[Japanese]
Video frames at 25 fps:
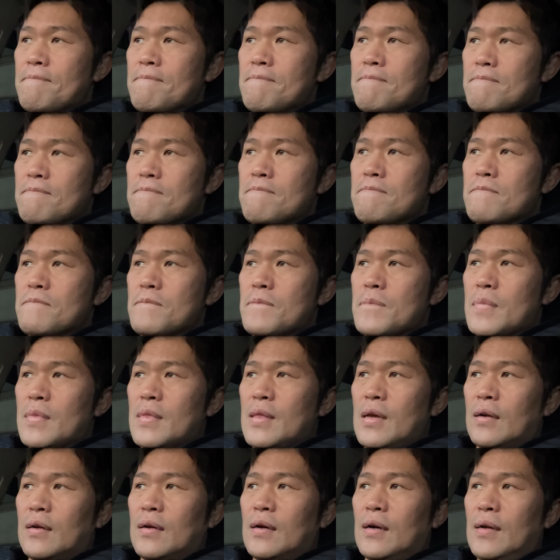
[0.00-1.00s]
うん、
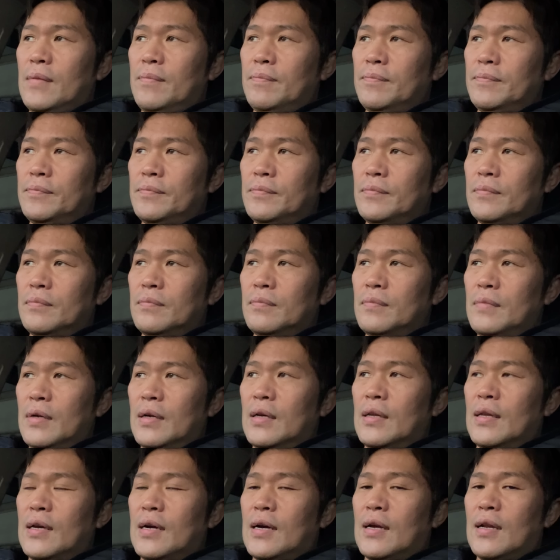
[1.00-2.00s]
なんか、ま
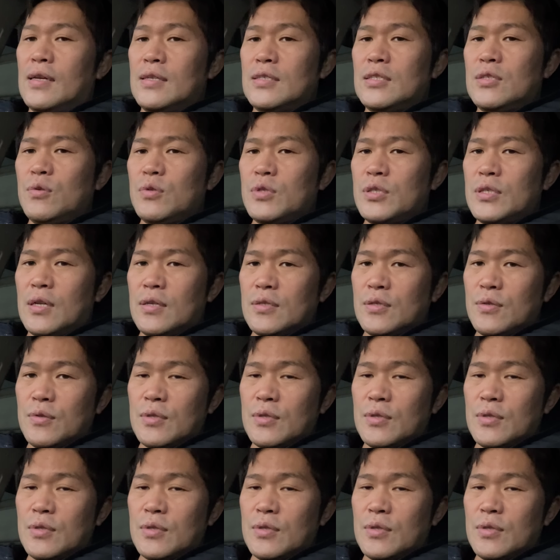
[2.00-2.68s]
あね、悲しいお知らせ